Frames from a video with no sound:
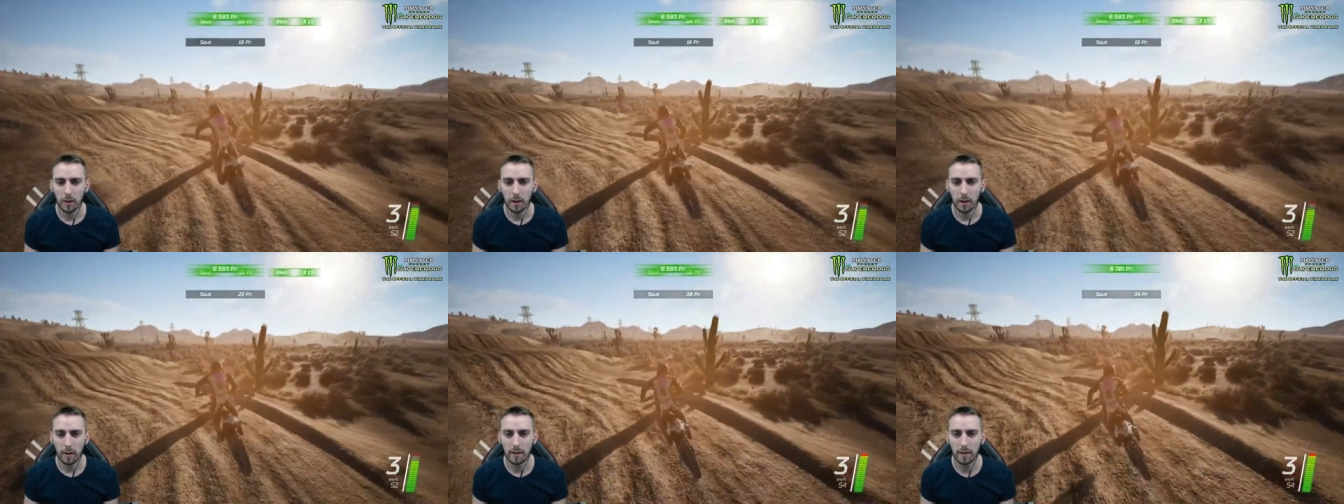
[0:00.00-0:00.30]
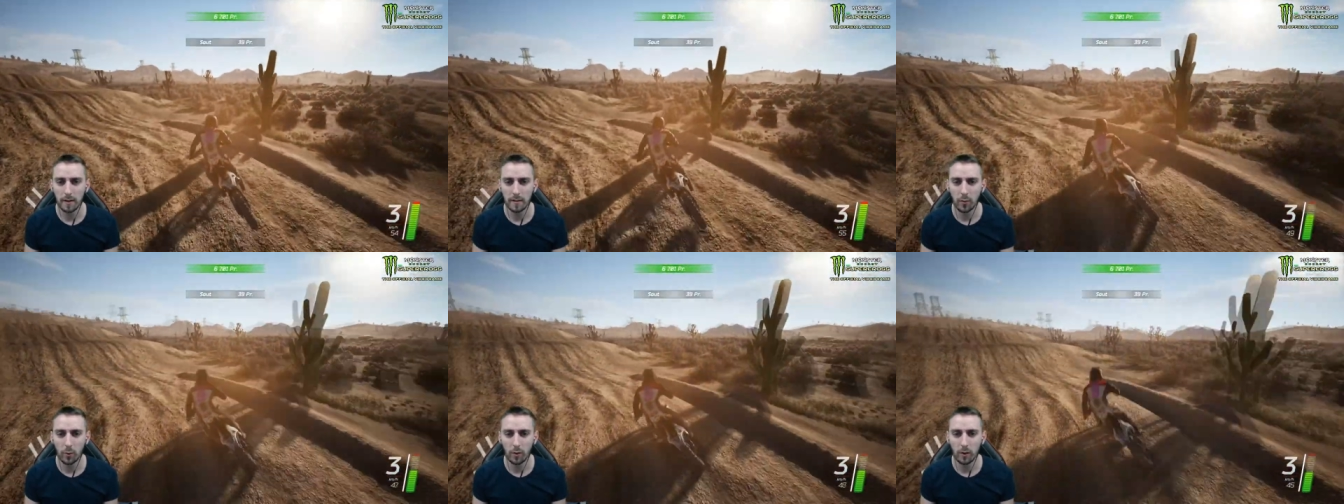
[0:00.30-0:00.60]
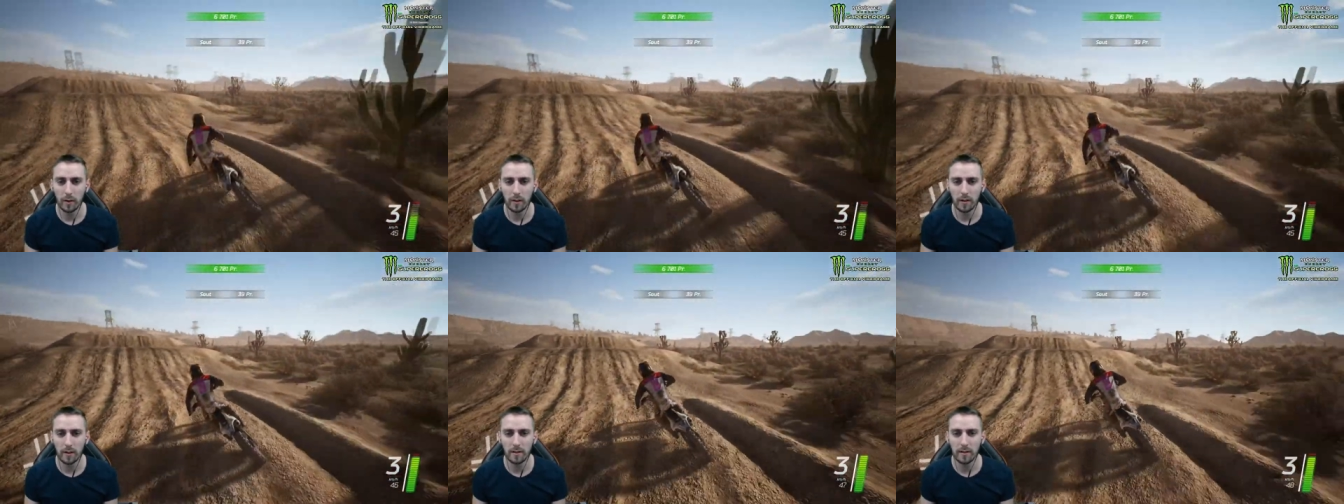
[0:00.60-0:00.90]
Et qu'ils ont
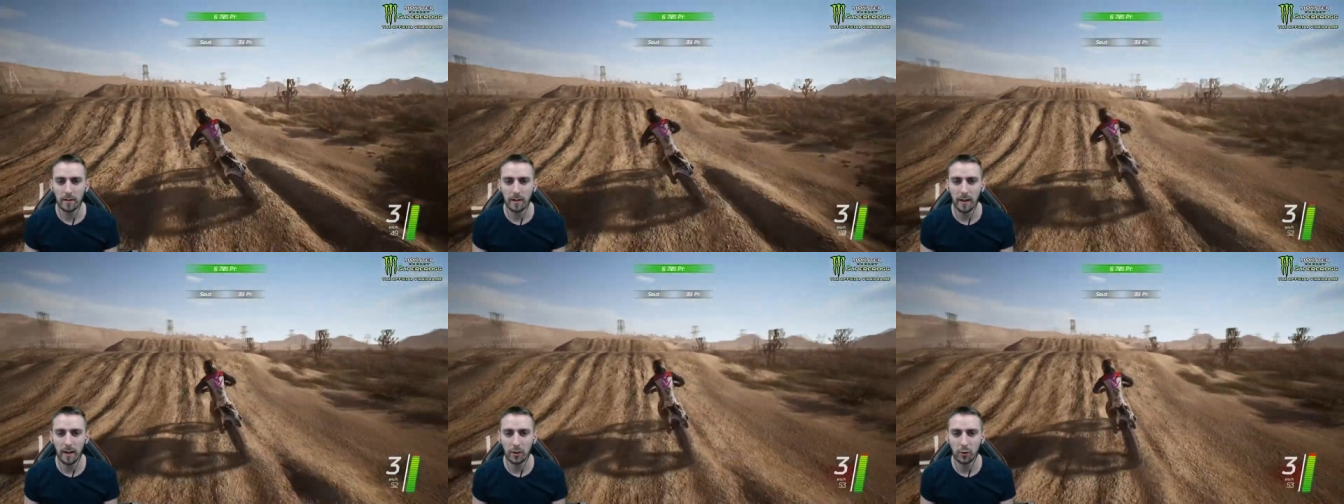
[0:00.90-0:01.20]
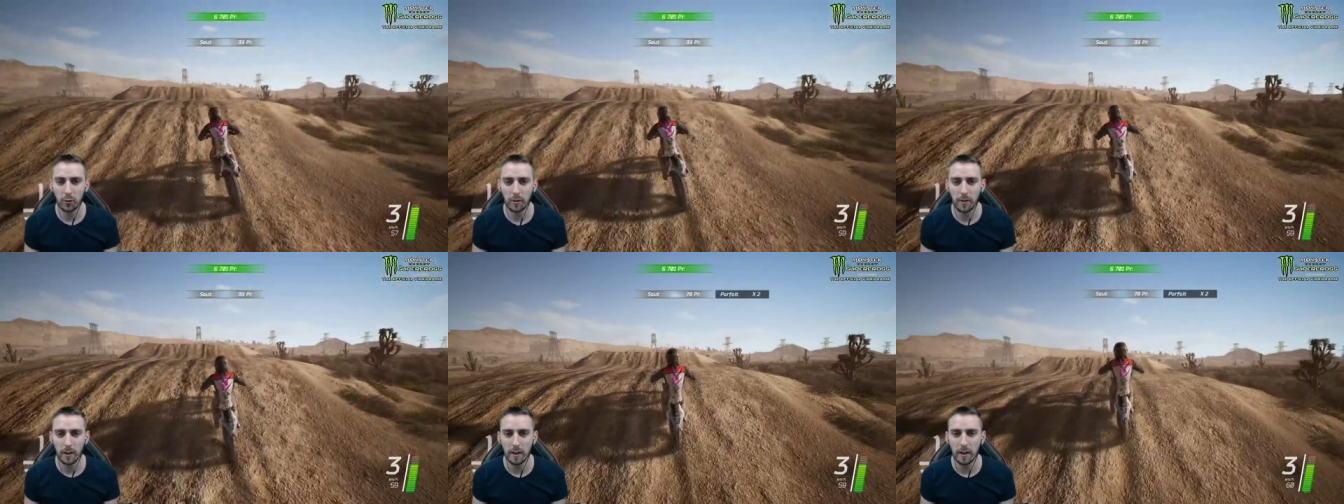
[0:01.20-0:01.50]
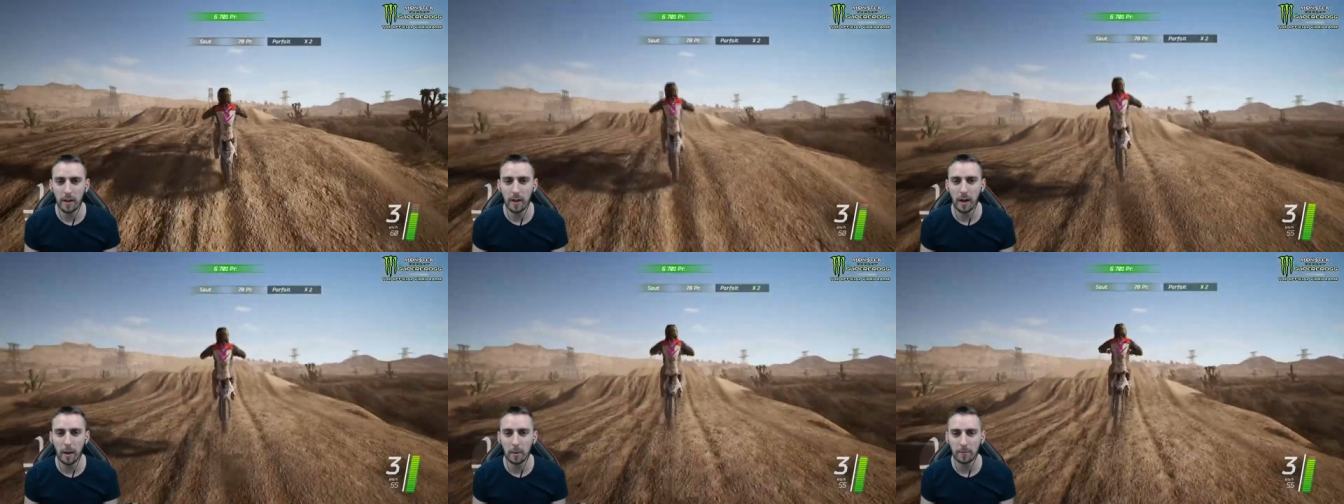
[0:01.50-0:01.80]
aient rajouté
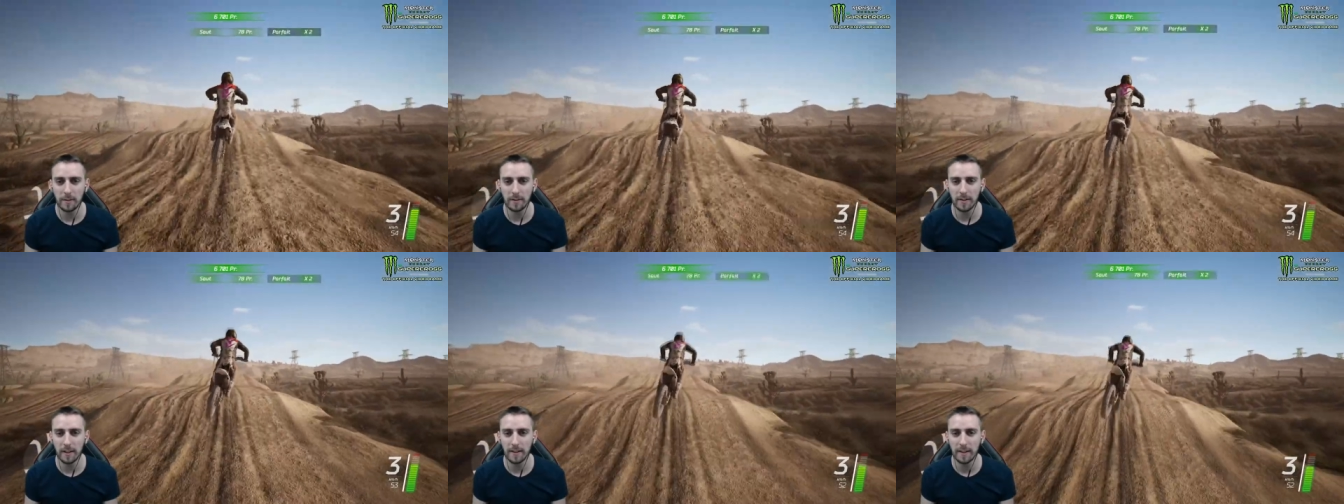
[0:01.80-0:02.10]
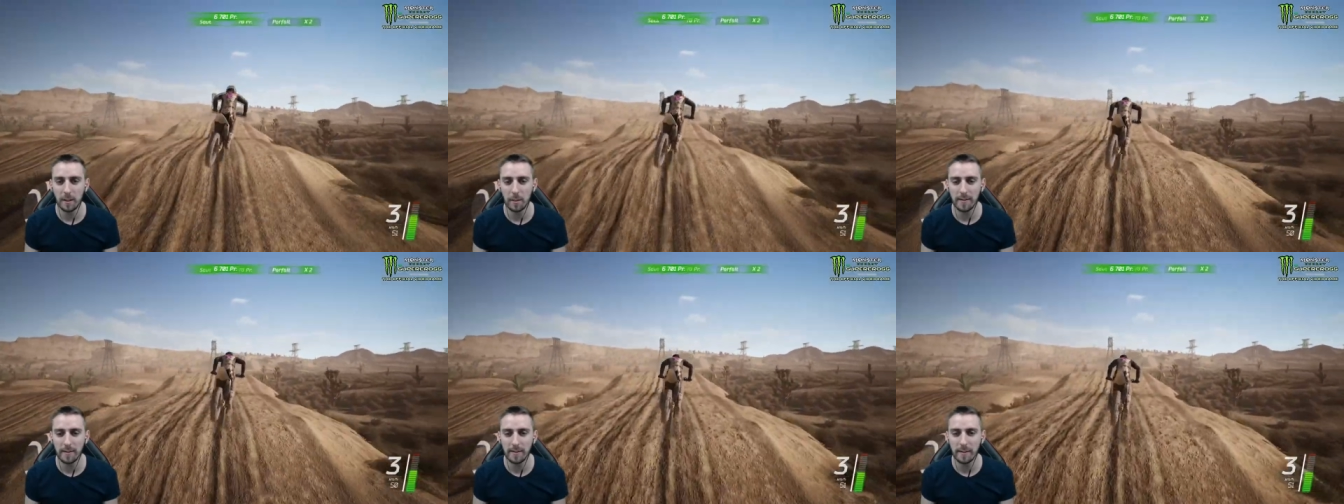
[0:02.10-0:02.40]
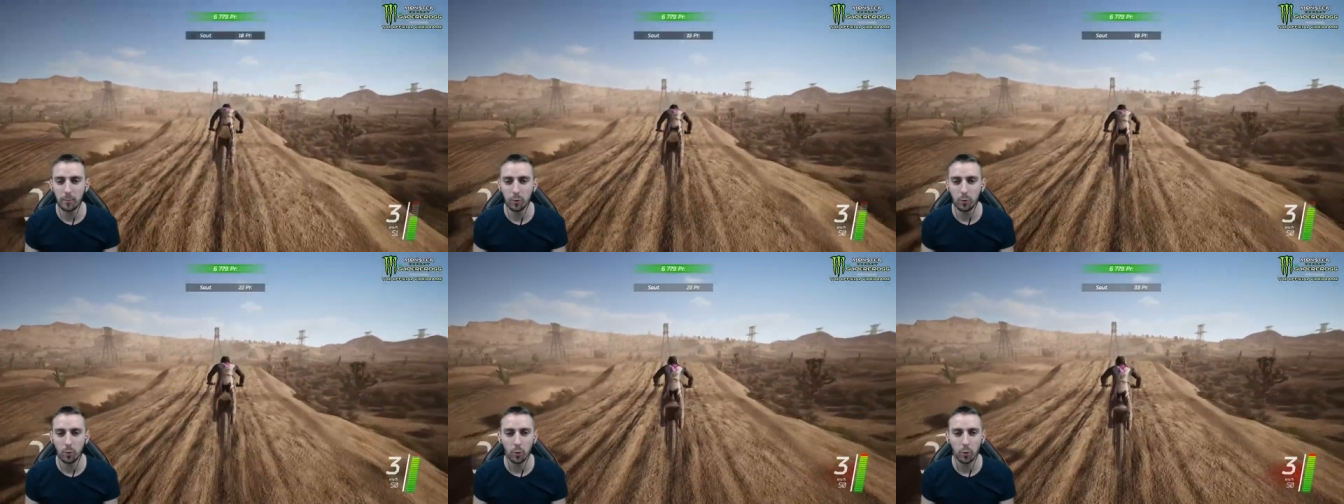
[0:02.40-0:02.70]
un, petit terrain c'est
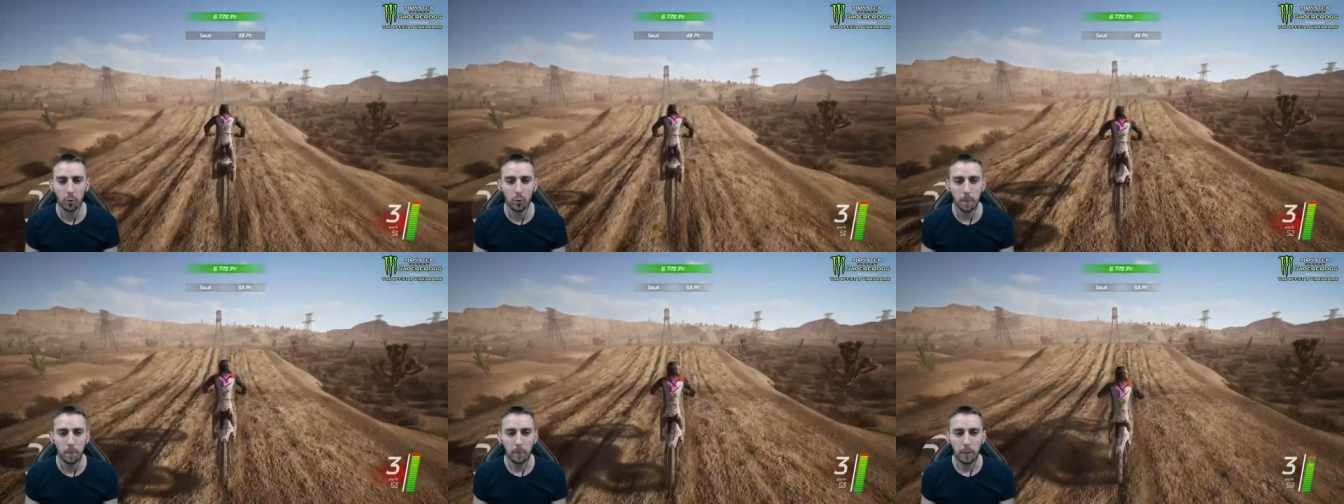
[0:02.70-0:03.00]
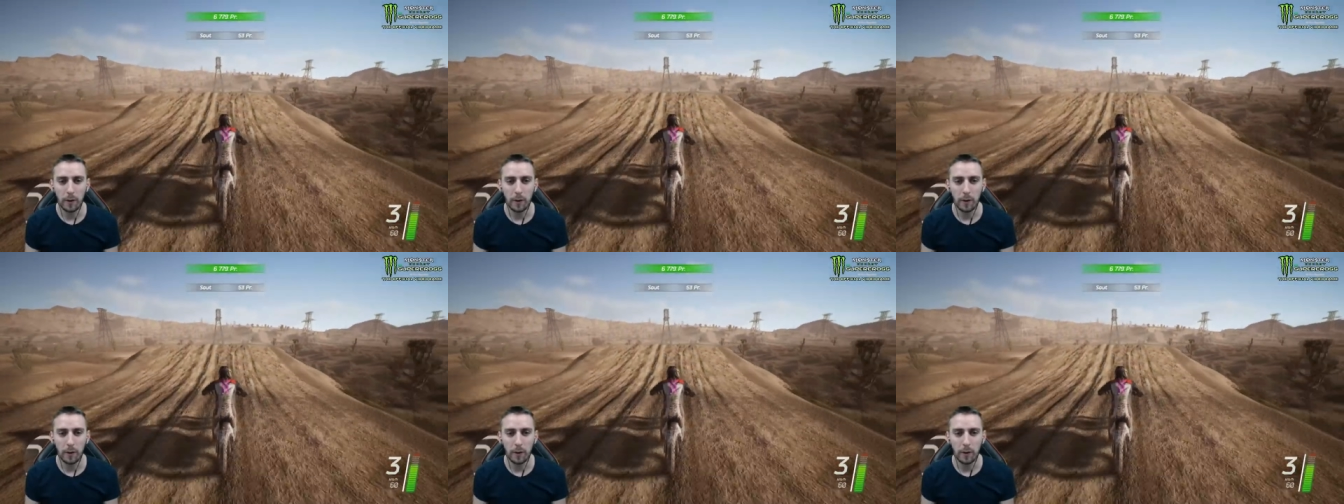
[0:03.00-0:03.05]
plutôt cool.